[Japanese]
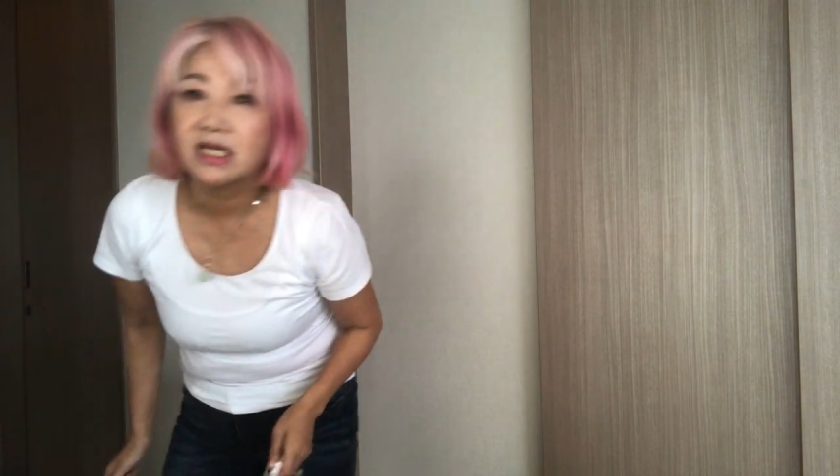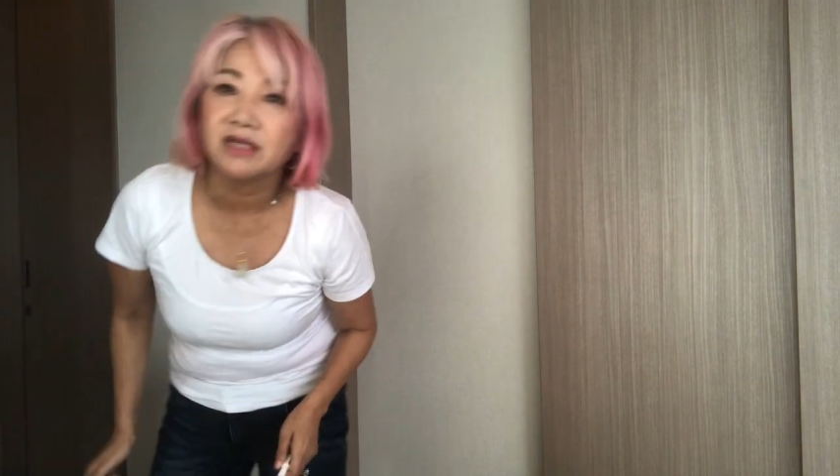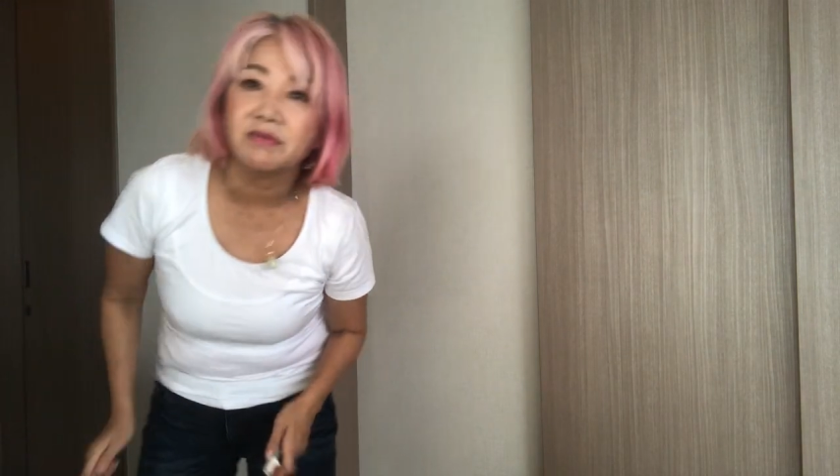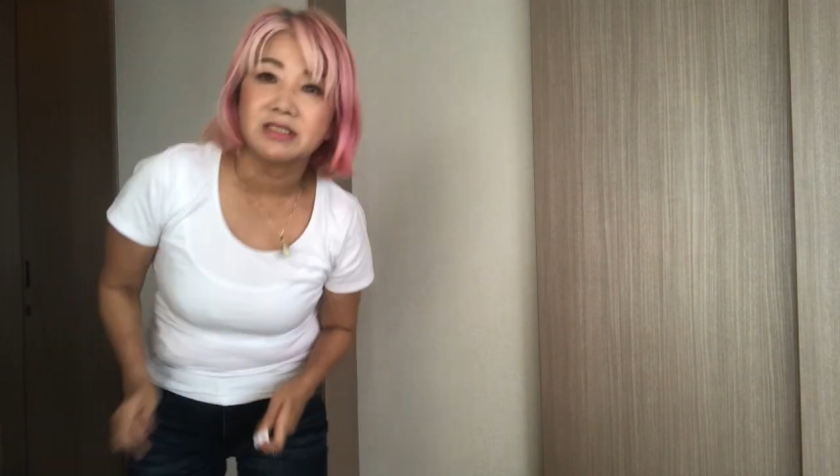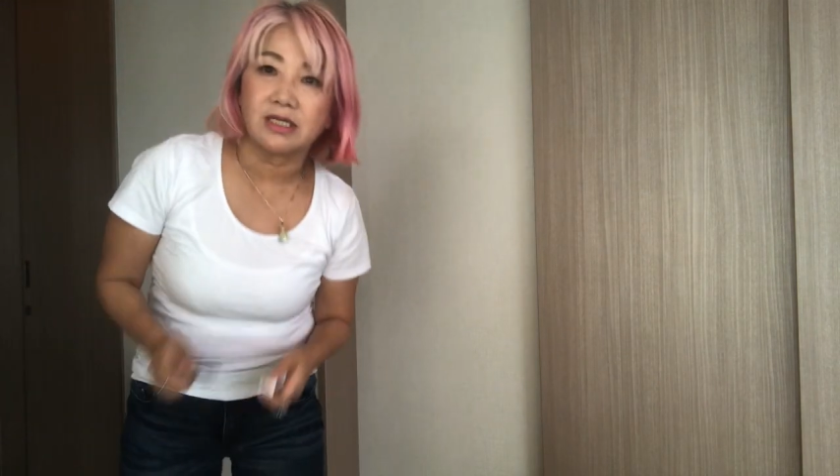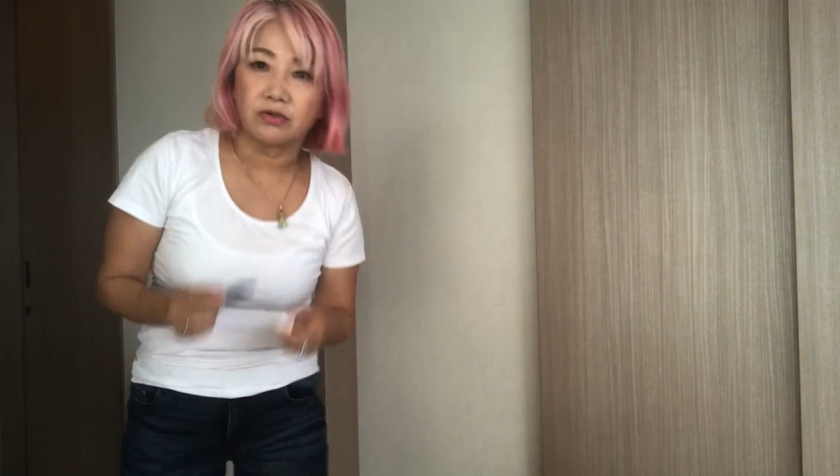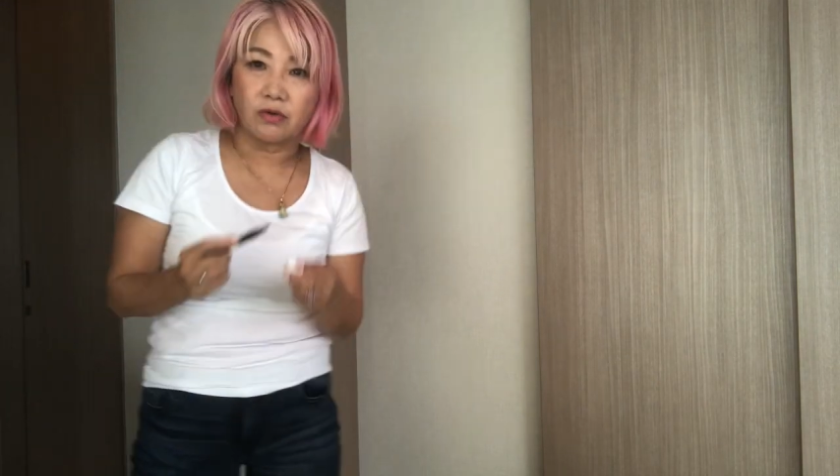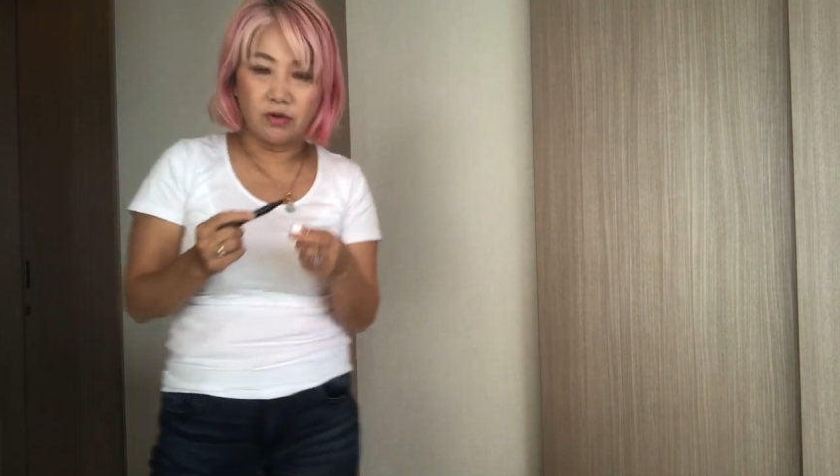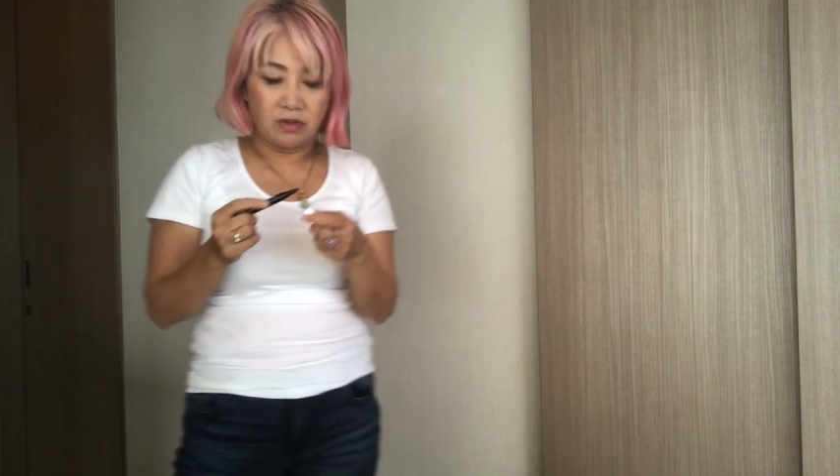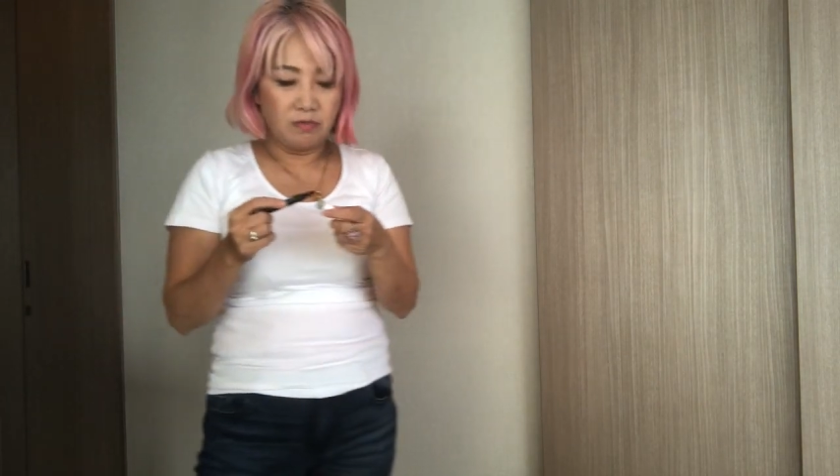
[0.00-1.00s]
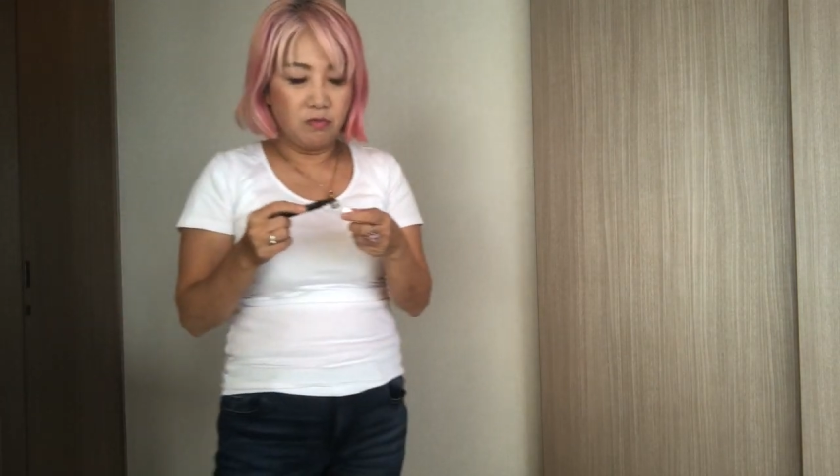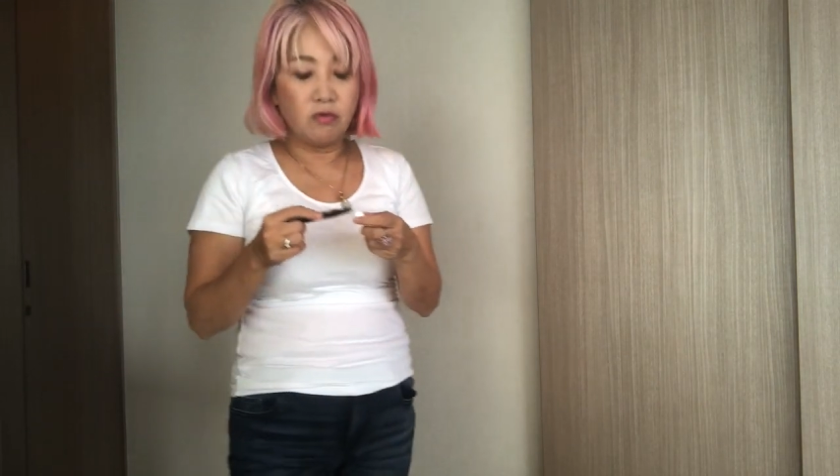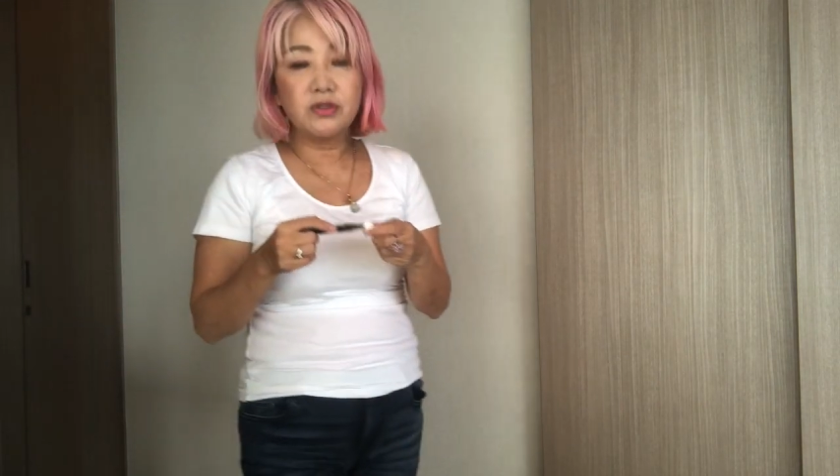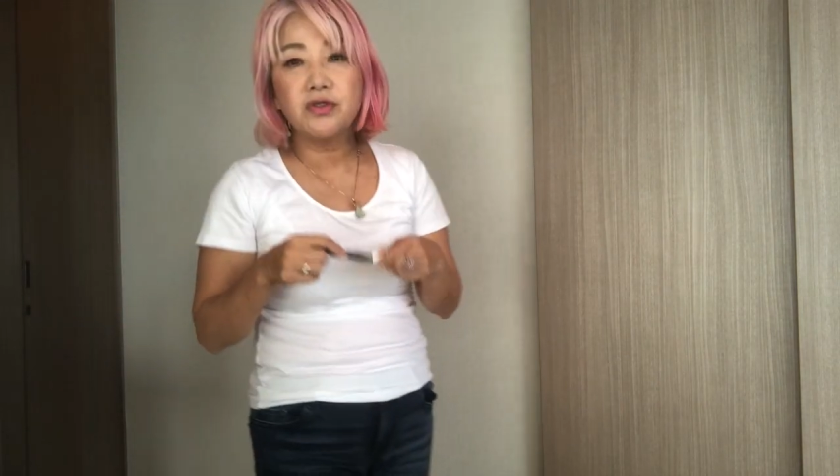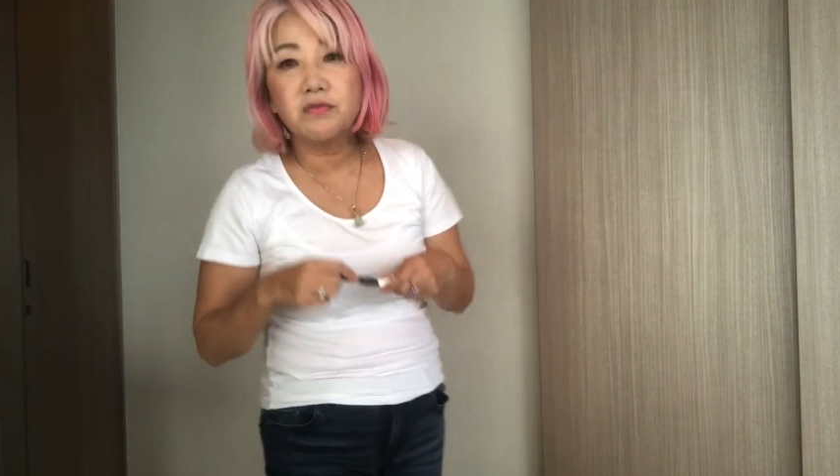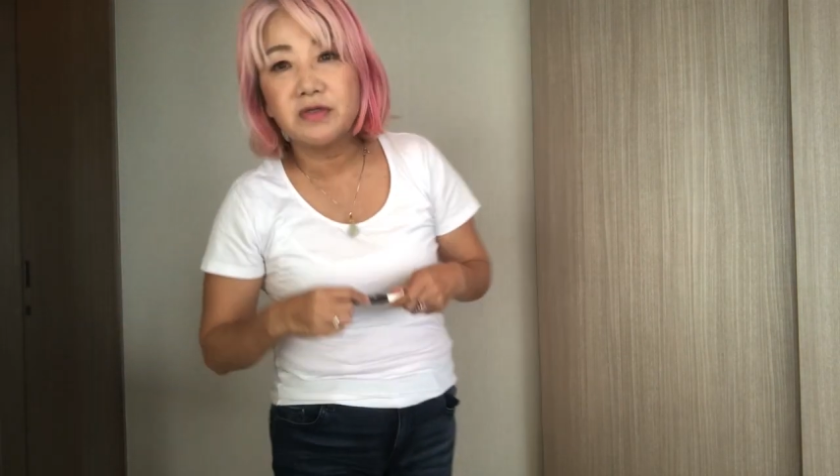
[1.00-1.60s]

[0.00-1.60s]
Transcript: にやりますけどもう準